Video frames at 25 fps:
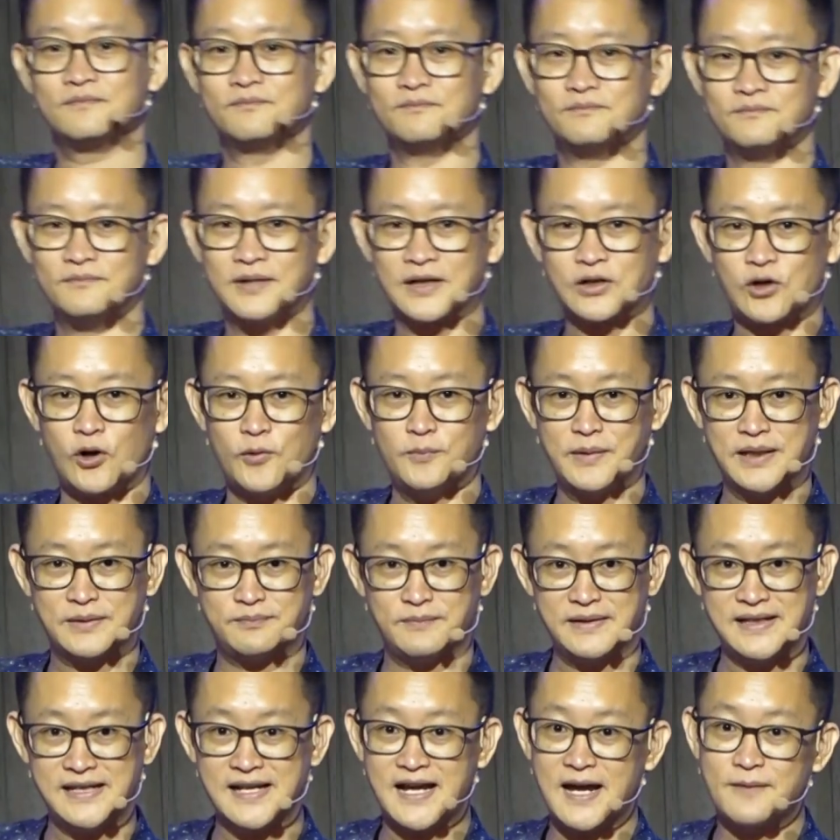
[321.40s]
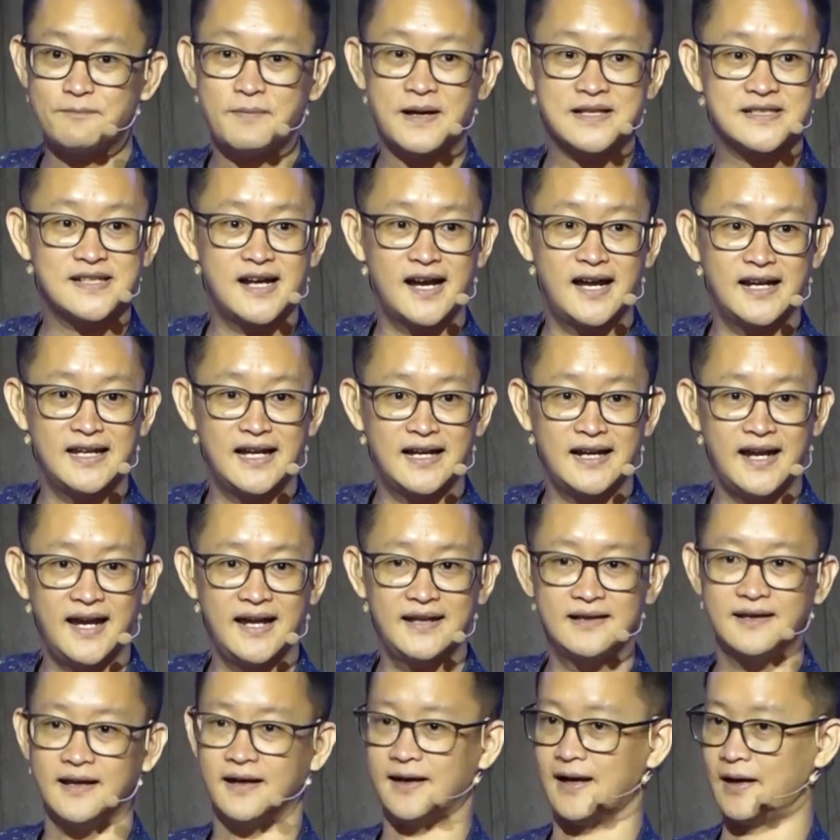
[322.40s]
berkomitmen dengan pasangan yang
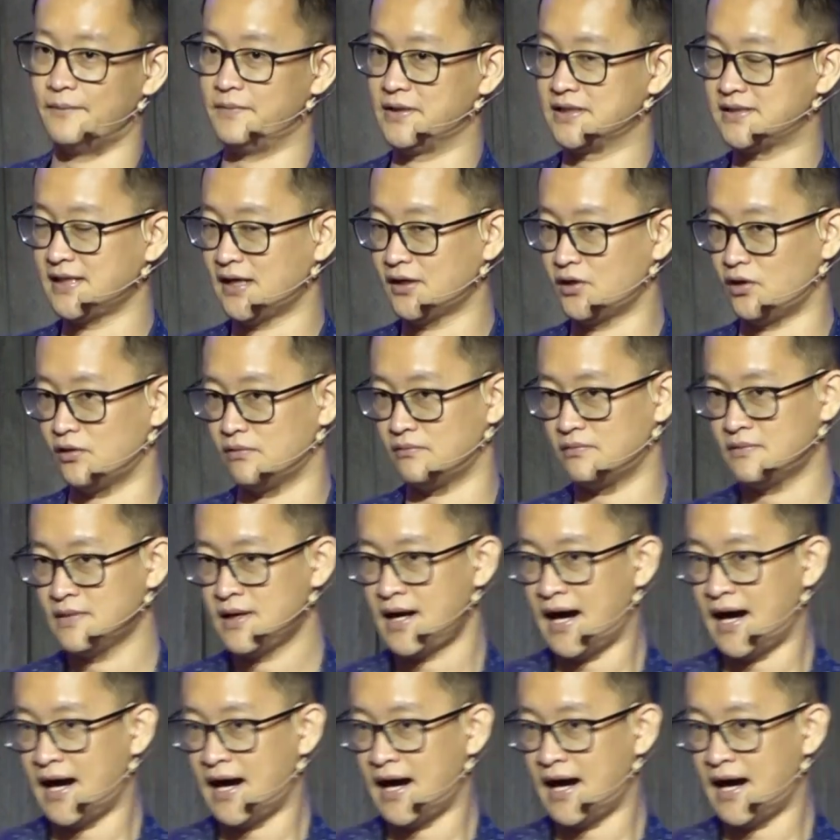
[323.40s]
lain ya gak bisa dong.